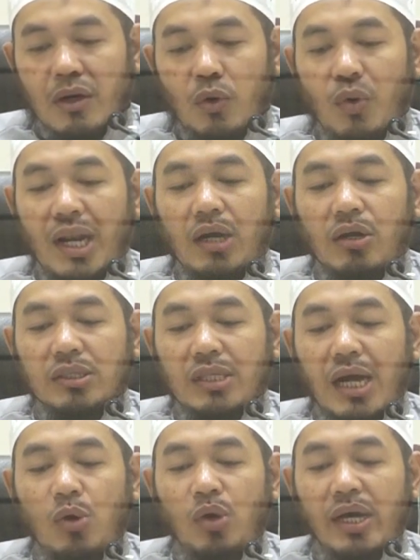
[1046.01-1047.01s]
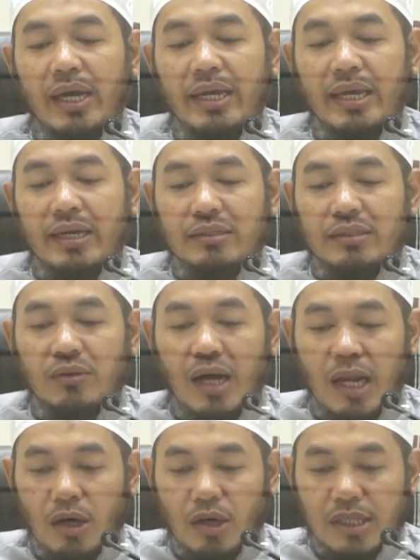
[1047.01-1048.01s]
Walaqad auhayya
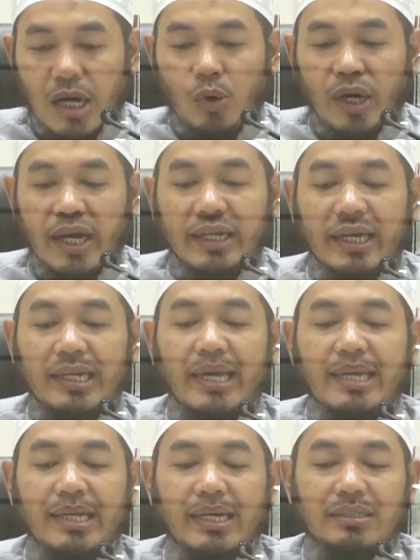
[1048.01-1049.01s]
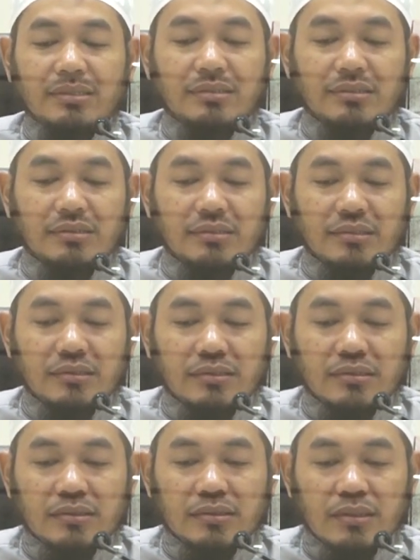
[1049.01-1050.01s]
walaqad auhayna ilaika
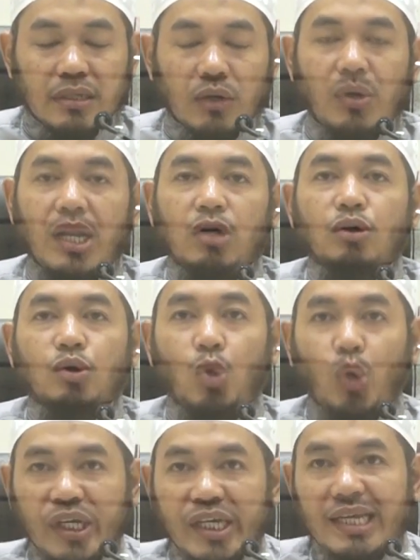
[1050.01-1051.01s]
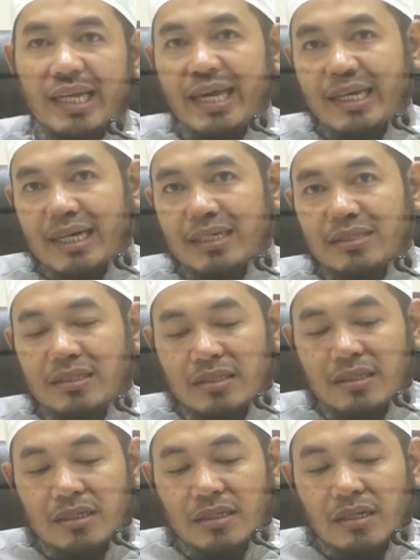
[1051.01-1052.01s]
walaqad uhiya ilaika
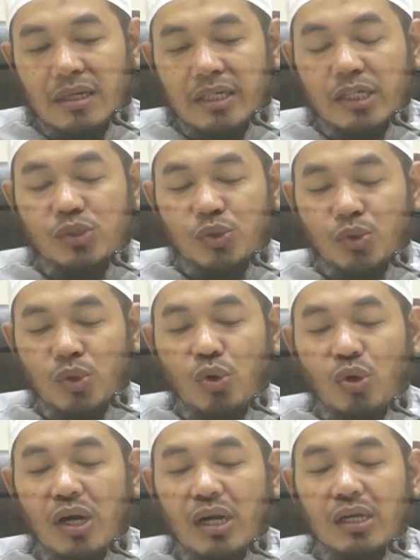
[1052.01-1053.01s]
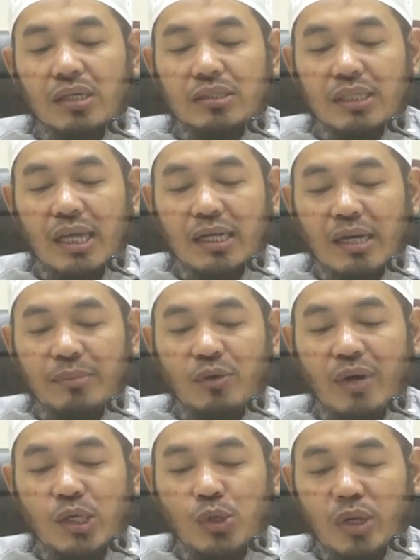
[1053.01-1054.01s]
dan sungguh telah kami
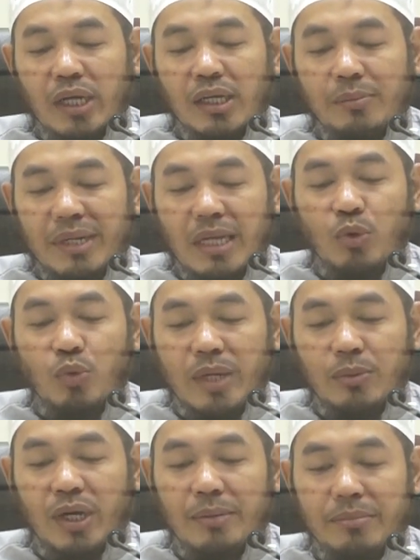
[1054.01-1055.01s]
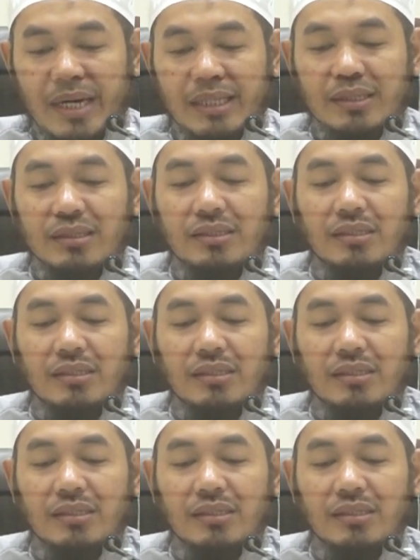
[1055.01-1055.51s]
wahyukan kepadamu wahai Muhammad